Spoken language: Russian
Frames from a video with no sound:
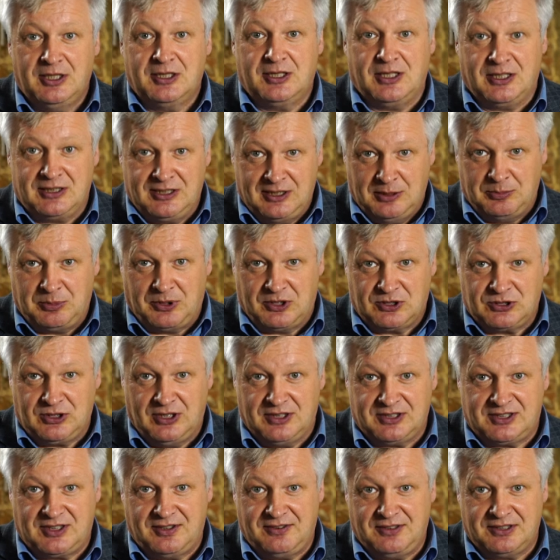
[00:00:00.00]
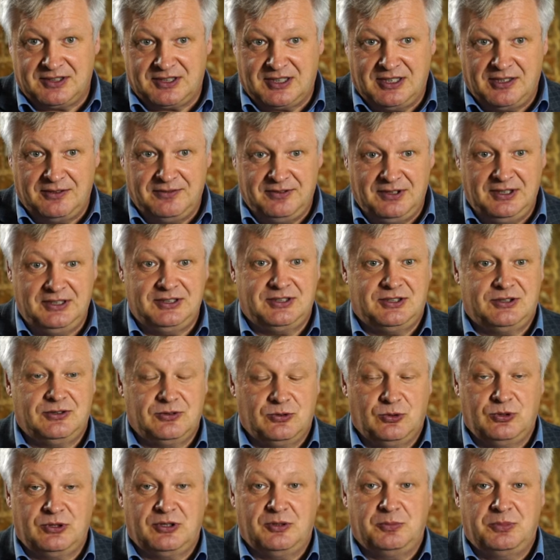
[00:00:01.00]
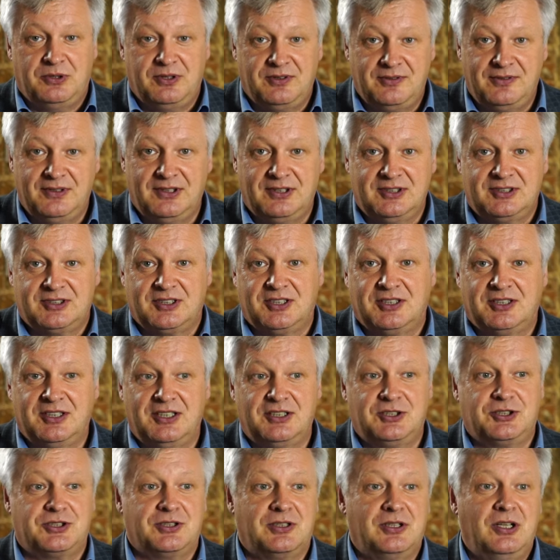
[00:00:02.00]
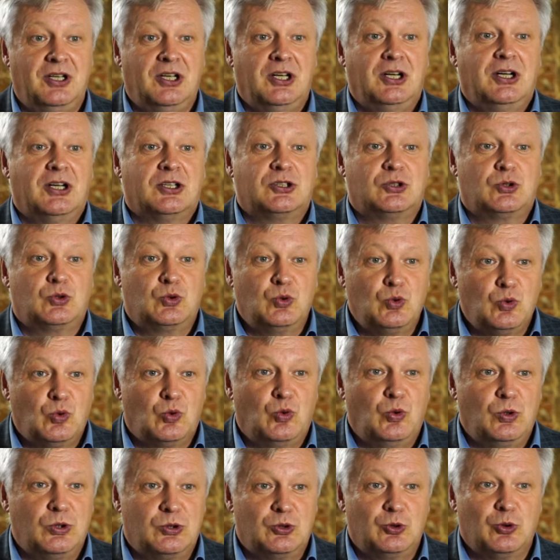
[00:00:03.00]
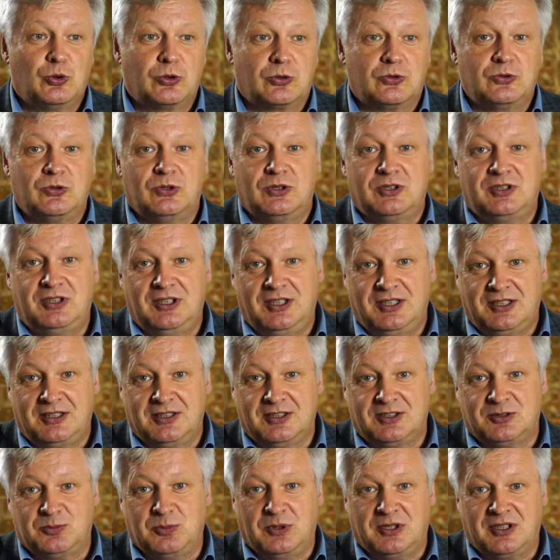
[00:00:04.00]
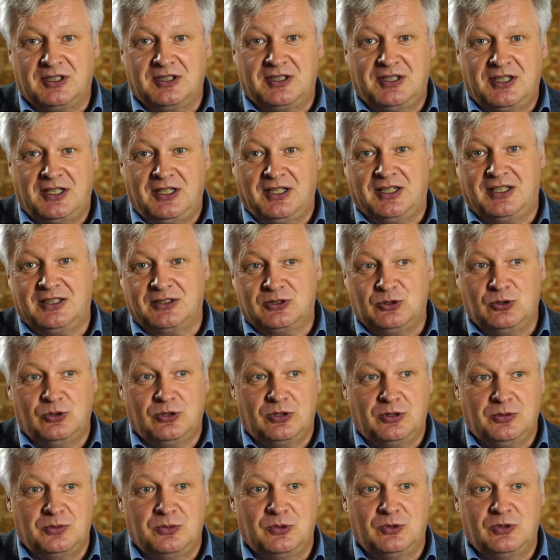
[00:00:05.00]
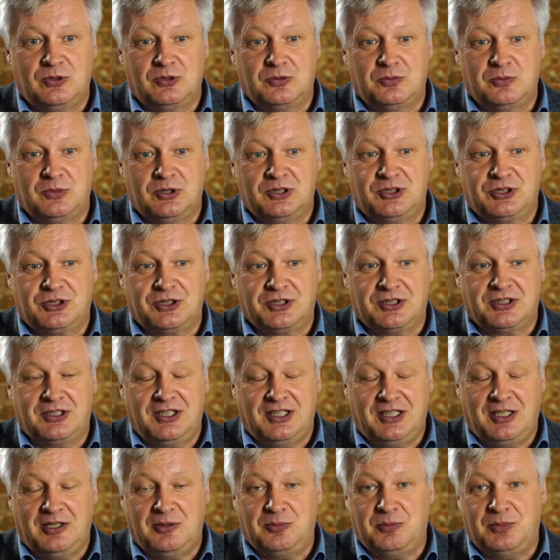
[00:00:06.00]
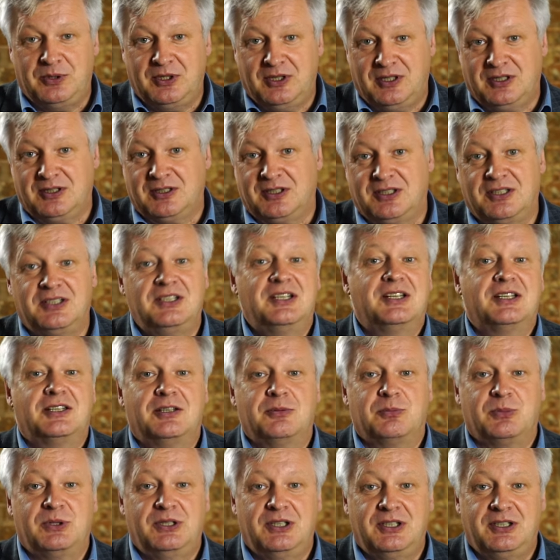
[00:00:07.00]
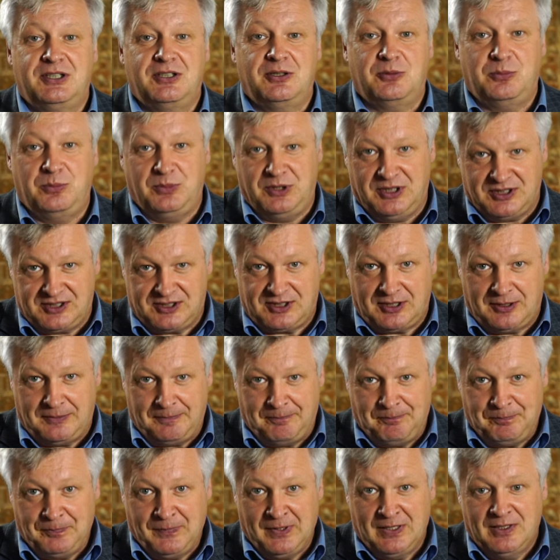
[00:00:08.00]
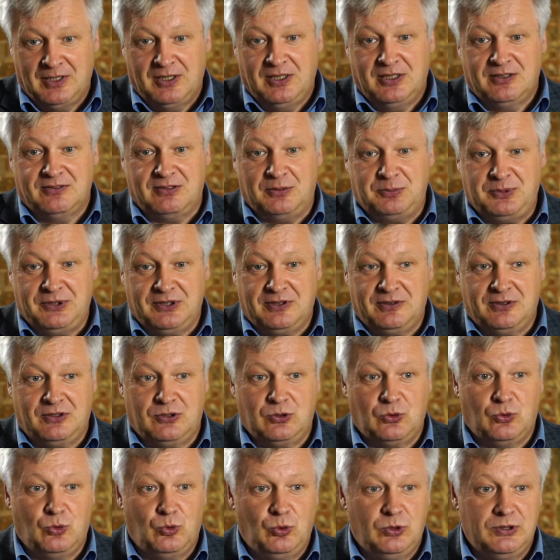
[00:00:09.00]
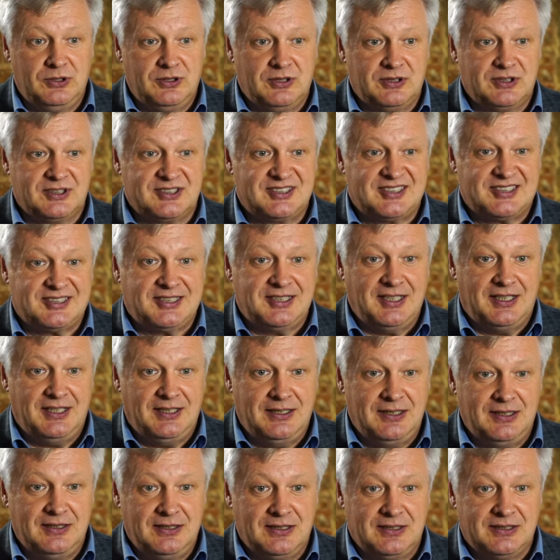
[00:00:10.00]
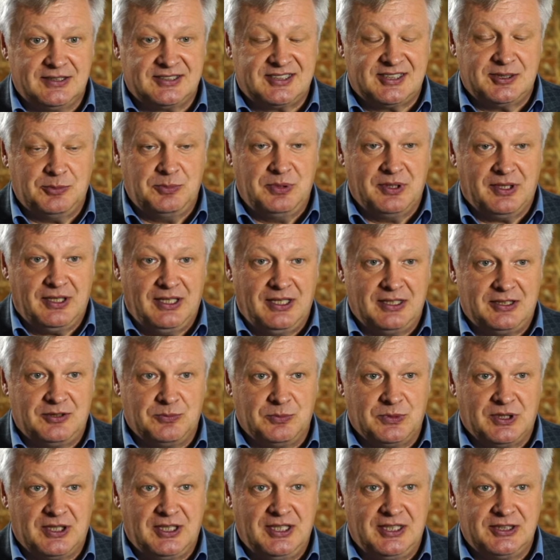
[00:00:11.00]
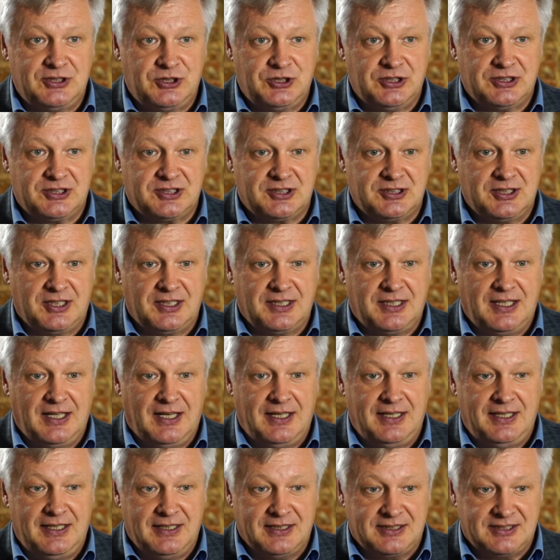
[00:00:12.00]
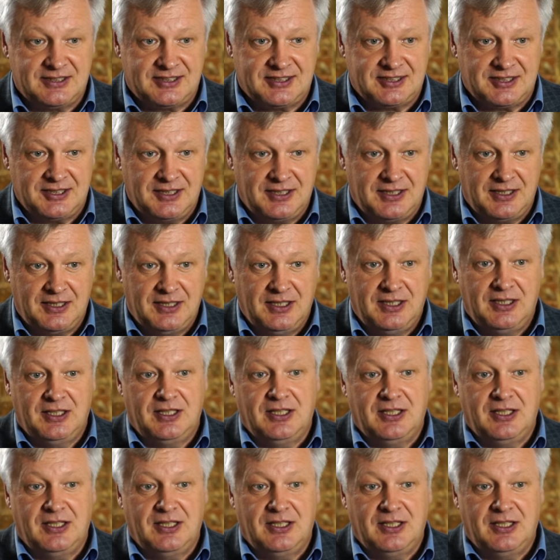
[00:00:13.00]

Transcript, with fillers: Когда пришла советская власть, он объявился и начал ту культурную деятельность, благодаря которому мы считаем Бианки неким гением места. Во-первых, он стал собирать многочисленные коллекции